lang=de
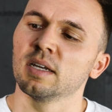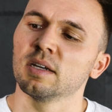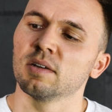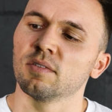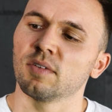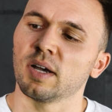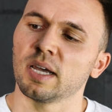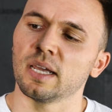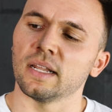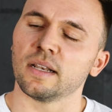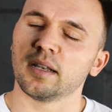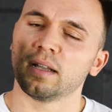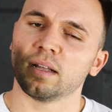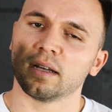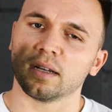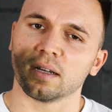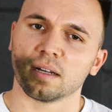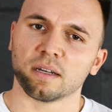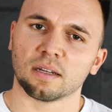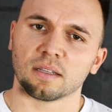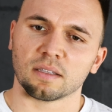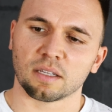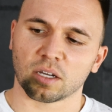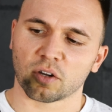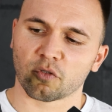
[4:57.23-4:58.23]
weil
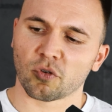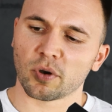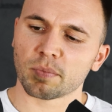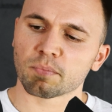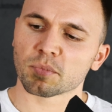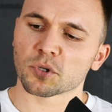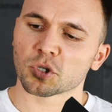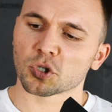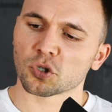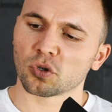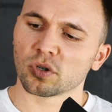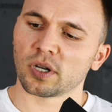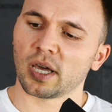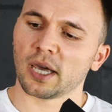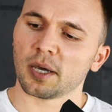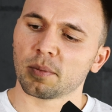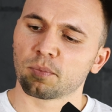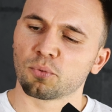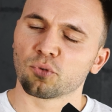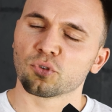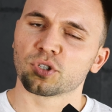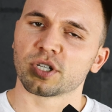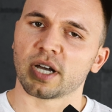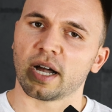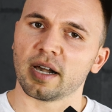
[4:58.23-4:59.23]
äh, der Grip schon
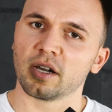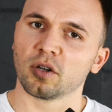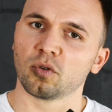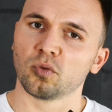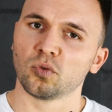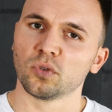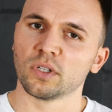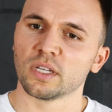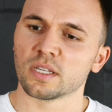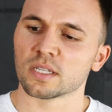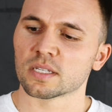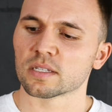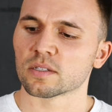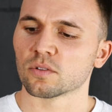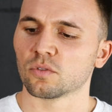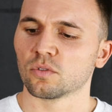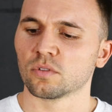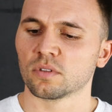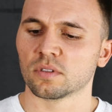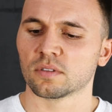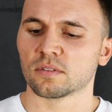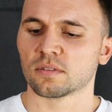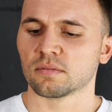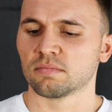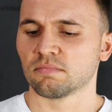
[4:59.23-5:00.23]
echt brutal gut ist
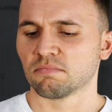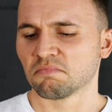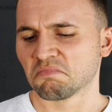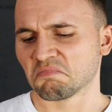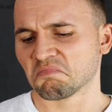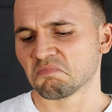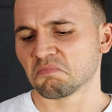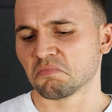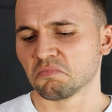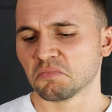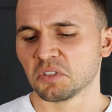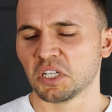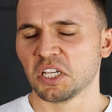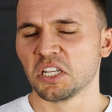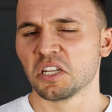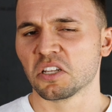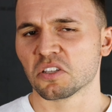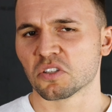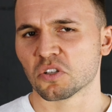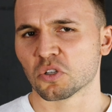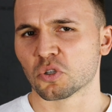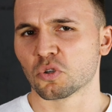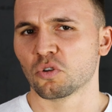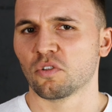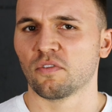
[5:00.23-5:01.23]
und innen
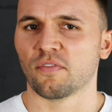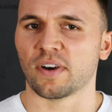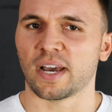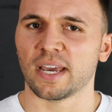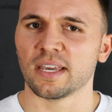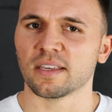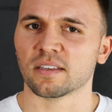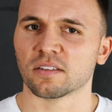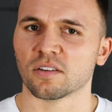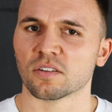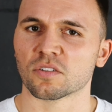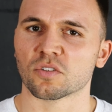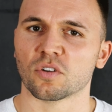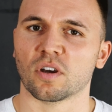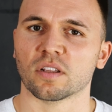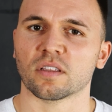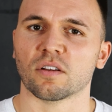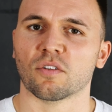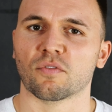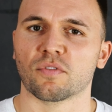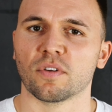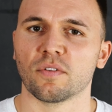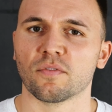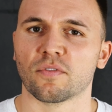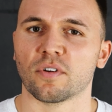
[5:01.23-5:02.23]
ist er schön weich, also hat
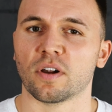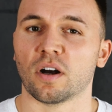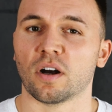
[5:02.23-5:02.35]
auf jeden